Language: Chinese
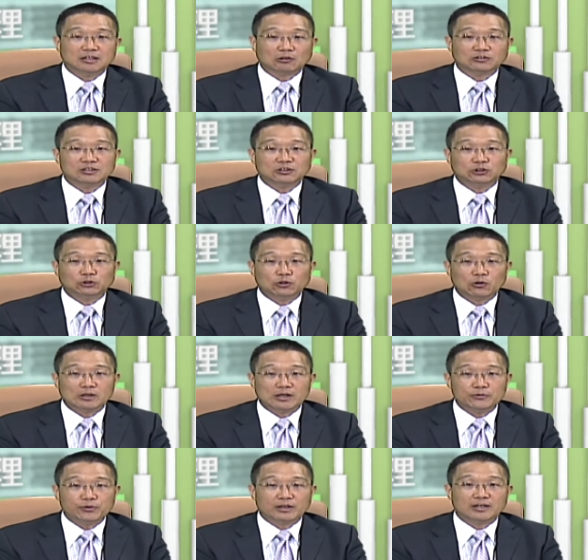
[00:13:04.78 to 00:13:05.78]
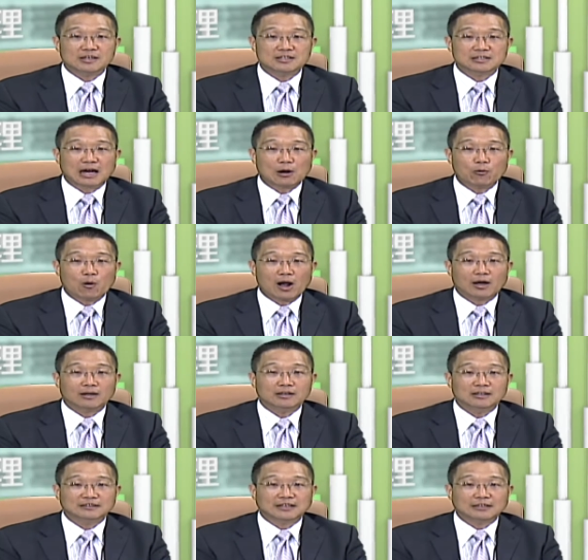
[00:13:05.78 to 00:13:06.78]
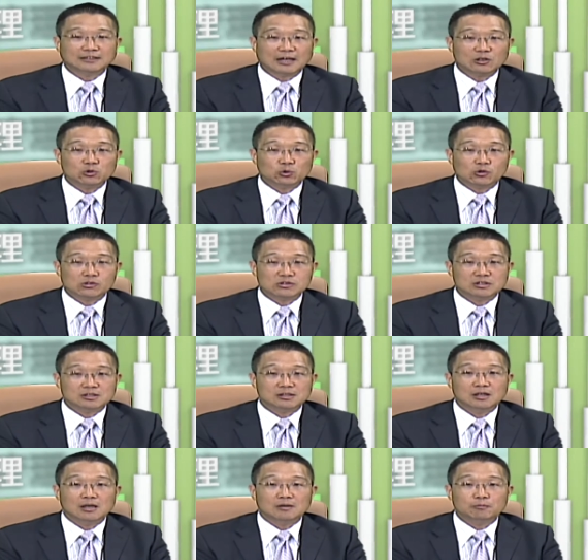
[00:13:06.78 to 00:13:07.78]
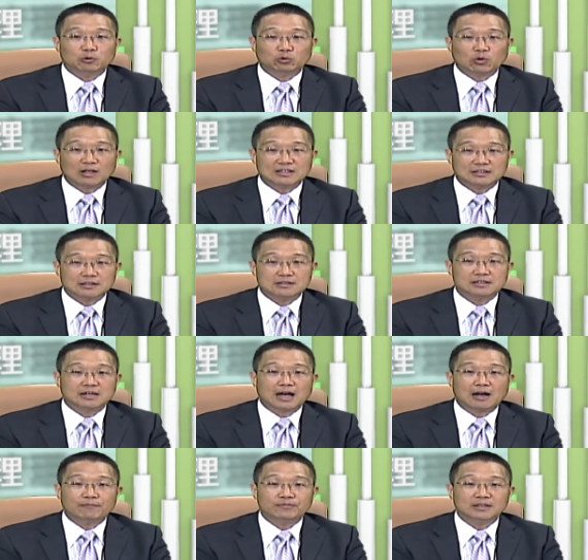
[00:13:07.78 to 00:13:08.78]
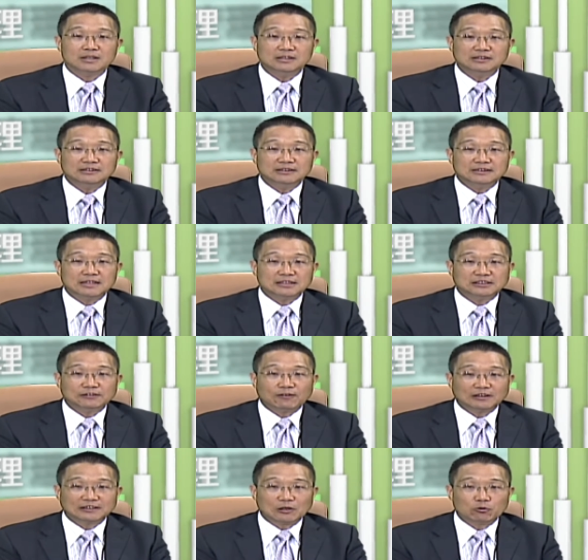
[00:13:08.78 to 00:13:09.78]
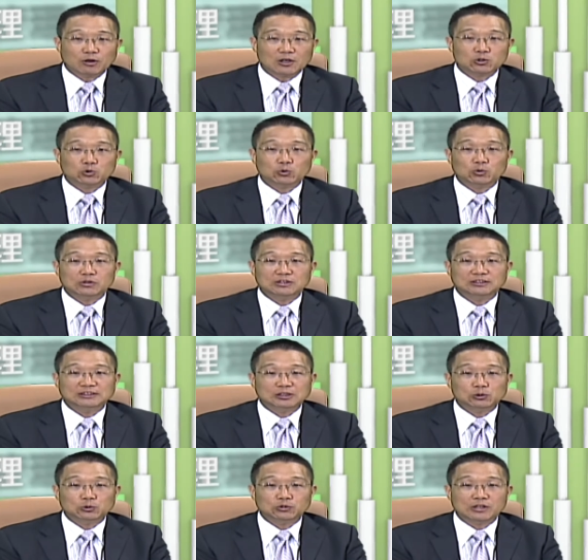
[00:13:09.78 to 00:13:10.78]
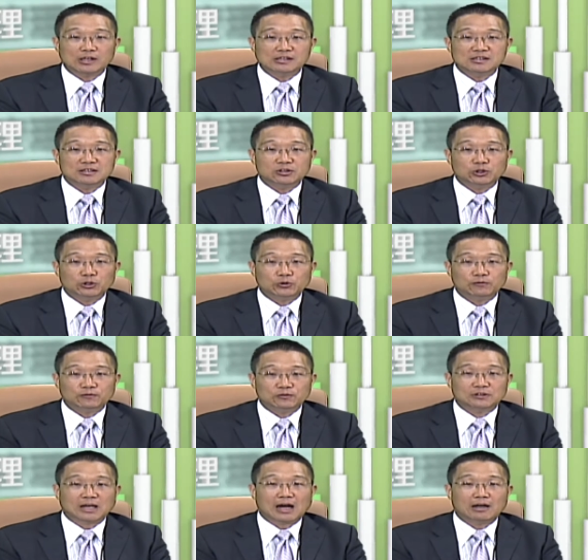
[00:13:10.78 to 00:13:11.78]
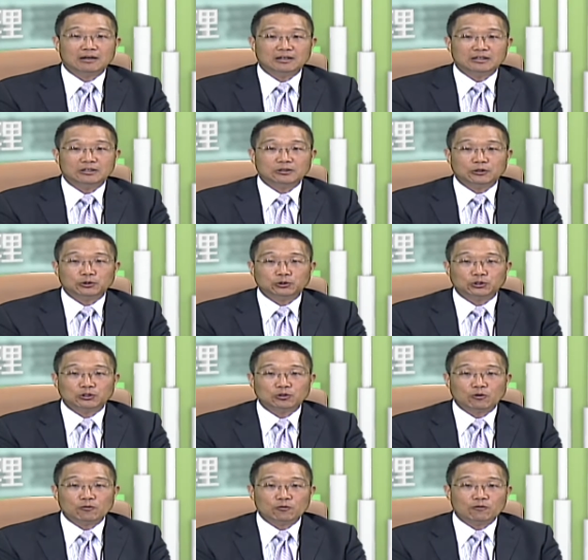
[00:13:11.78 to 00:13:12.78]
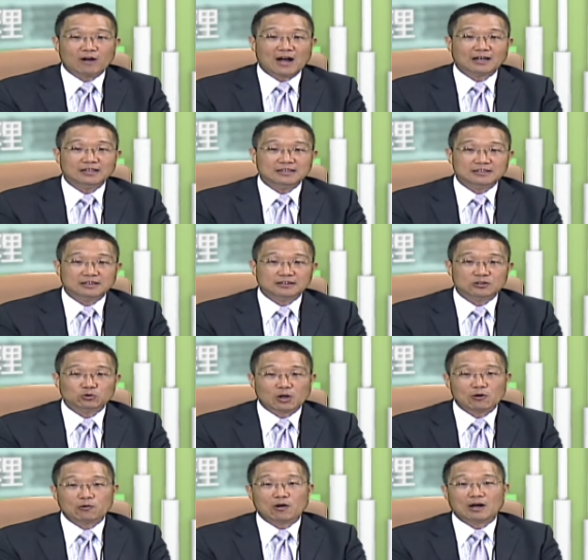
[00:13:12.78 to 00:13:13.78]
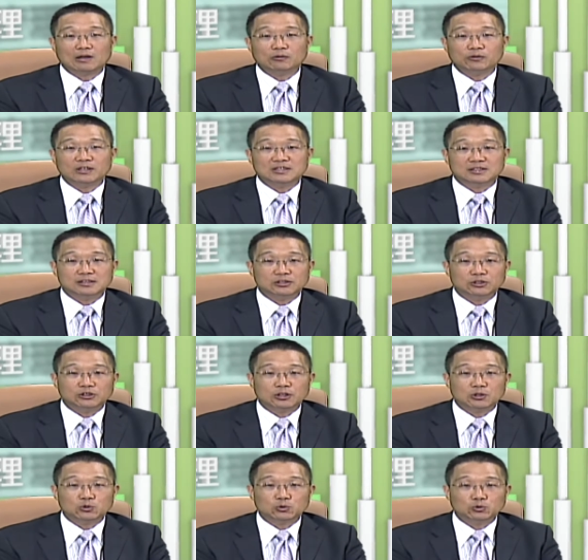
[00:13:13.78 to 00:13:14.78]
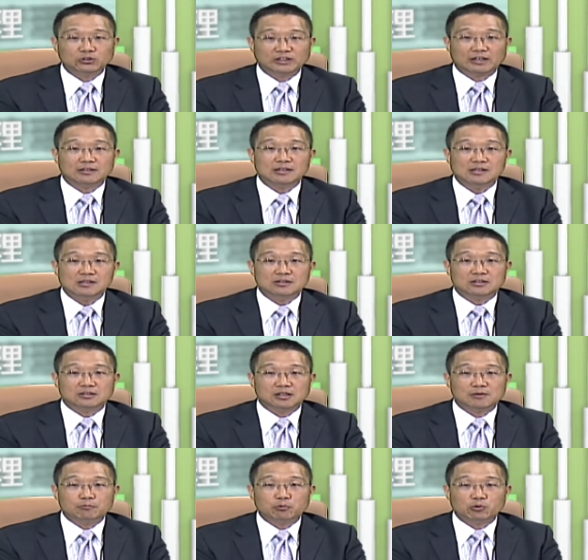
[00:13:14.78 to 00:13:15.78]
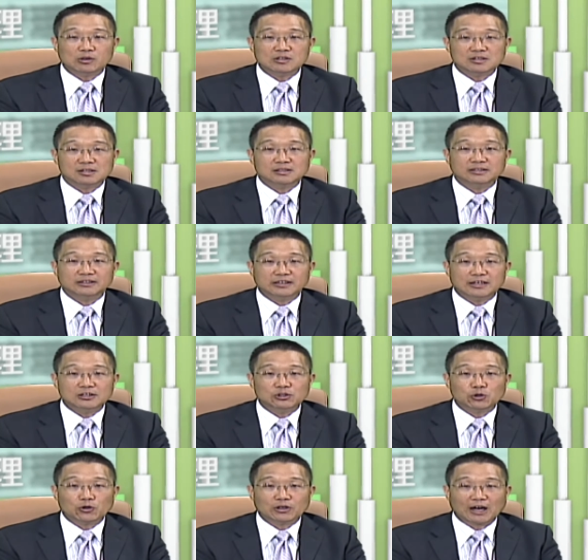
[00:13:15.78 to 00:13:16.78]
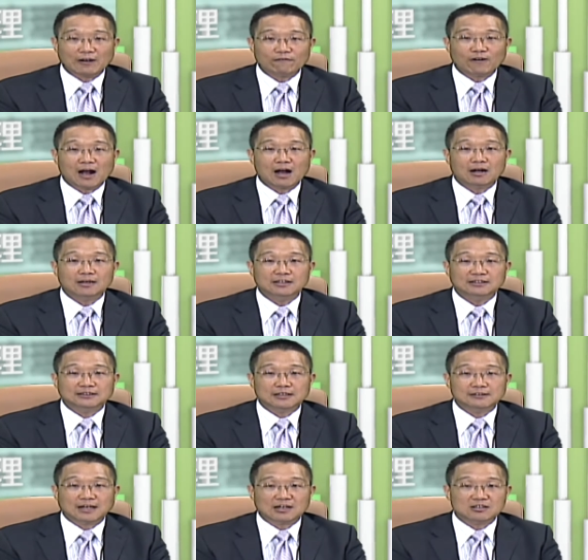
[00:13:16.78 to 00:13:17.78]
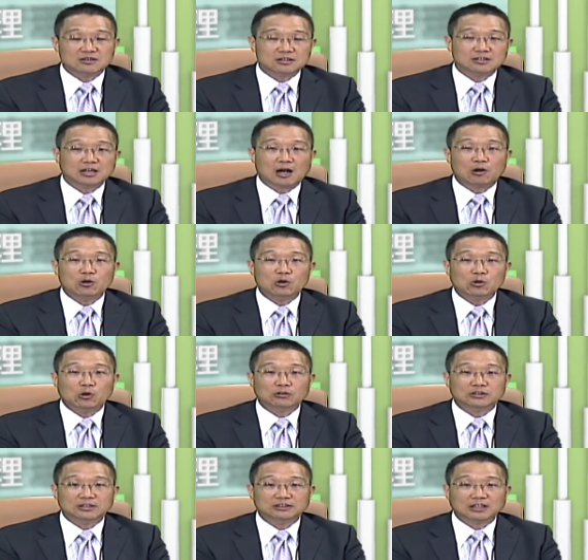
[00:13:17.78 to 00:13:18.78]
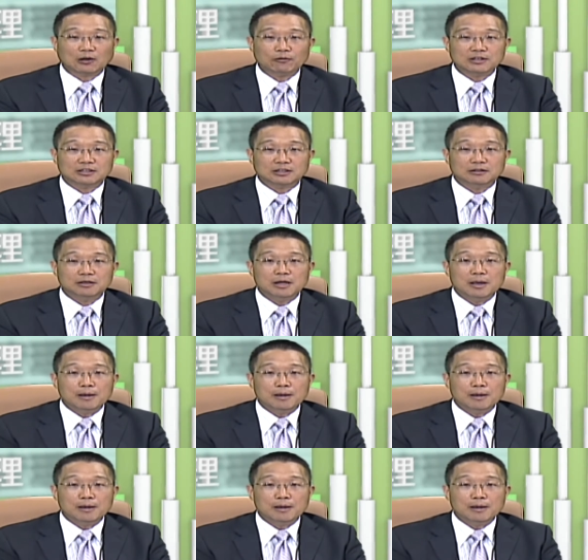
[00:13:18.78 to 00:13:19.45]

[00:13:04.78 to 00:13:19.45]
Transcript: 导致许多人员的伤亡、财产损失不断增加。科技发展快速，技术也日趋复杂，也有许多无法预测的状况会持续的出现，使得不论是研究开发、生产制造或者消费者，